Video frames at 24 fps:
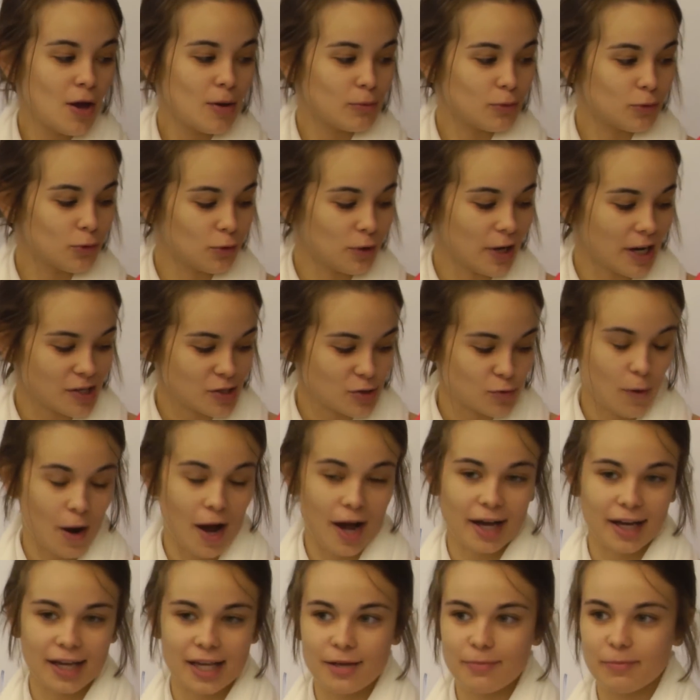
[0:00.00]
pour la
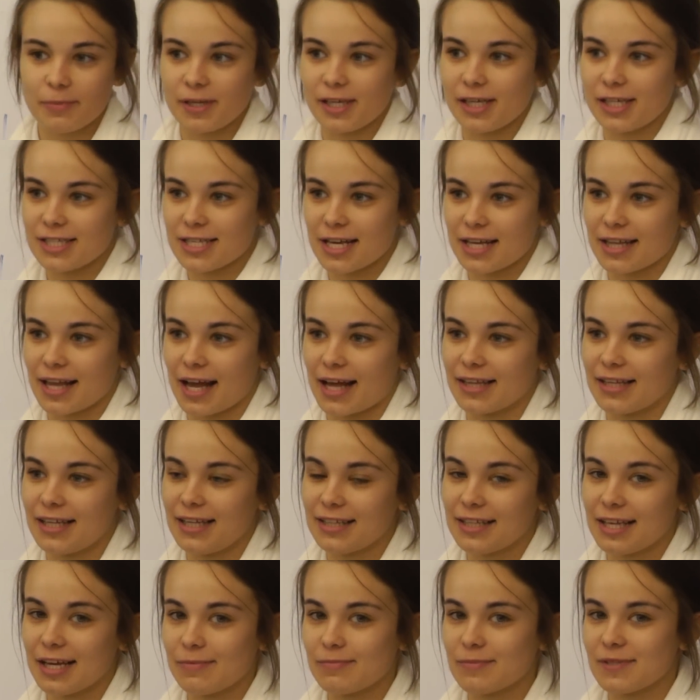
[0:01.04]
soirée. Puis cette année,
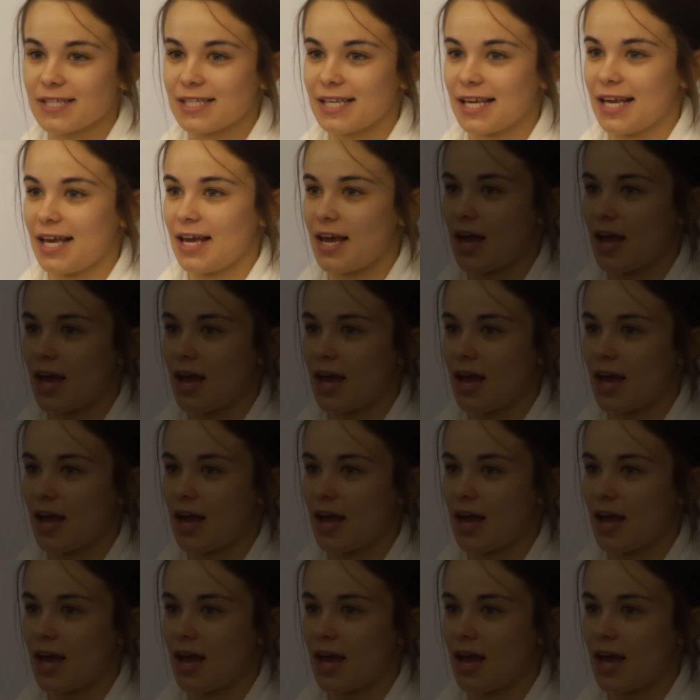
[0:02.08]
le thème, c'est